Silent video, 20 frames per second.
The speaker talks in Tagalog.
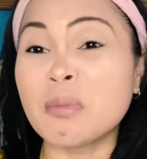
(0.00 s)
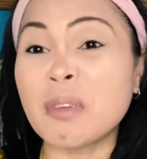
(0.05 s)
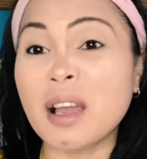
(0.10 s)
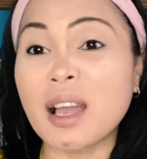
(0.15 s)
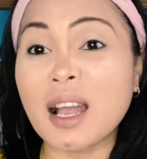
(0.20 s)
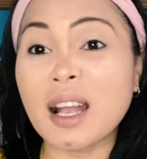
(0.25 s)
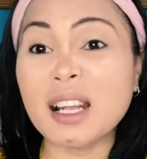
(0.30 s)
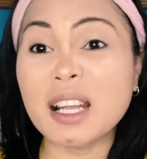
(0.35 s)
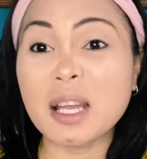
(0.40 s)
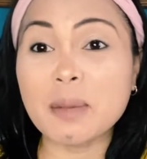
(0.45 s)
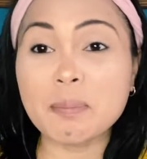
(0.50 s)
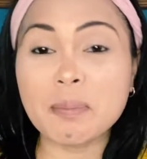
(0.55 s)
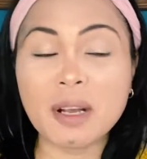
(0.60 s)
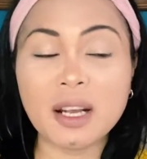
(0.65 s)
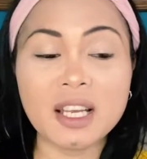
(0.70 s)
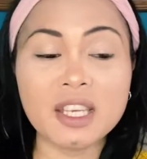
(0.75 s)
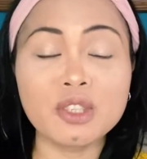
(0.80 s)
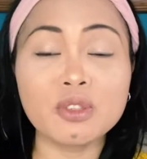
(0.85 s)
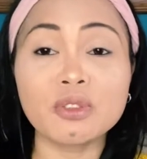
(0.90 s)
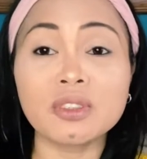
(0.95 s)
Maaga pa
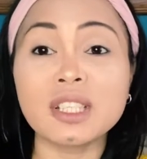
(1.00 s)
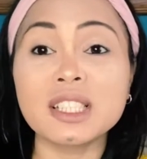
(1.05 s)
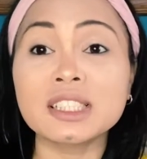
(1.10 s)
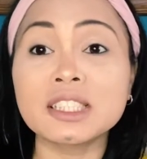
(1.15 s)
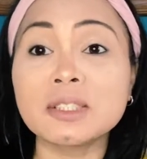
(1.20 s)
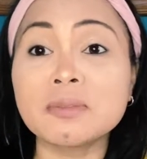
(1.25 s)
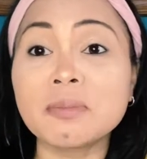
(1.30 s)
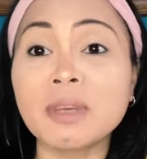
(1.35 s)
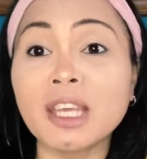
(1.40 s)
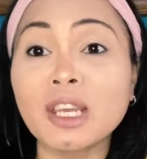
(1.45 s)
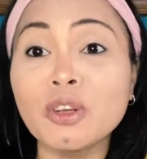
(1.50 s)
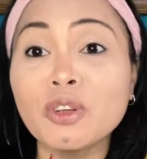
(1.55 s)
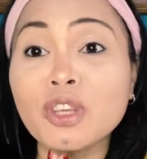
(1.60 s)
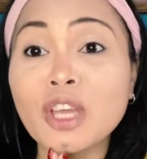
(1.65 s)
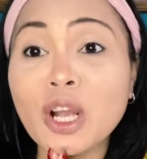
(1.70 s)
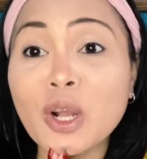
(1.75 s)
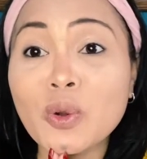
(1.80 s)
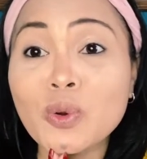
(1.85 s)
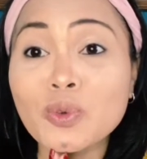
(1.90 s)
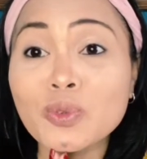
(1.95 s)
ngayon kasi meron
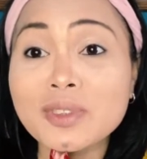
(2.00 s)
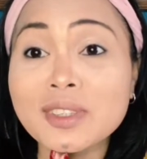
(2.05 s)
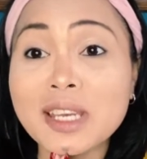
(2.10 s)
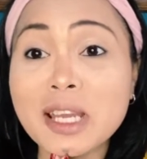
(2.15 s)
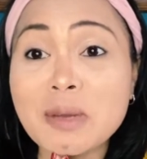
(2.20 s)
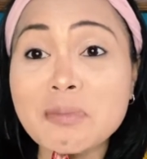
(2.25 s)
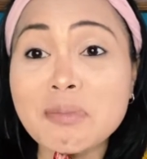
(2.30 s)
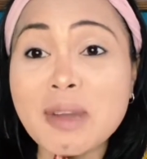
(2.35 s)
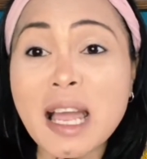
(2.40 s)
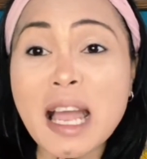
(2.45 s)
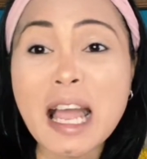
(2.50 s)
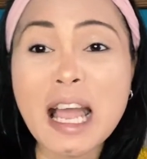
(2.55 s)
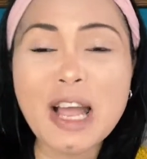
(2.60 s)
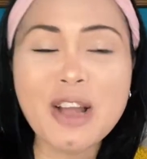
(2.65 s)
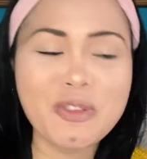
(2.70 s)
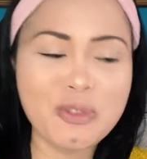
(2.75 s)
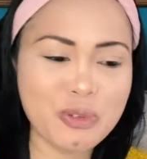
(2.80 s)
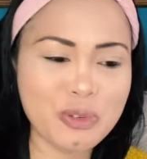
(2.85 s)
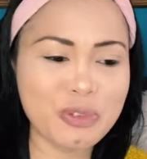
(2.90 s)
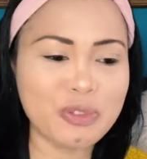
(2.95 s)
akong
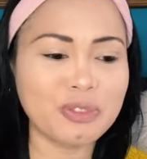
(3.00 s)
trabaho.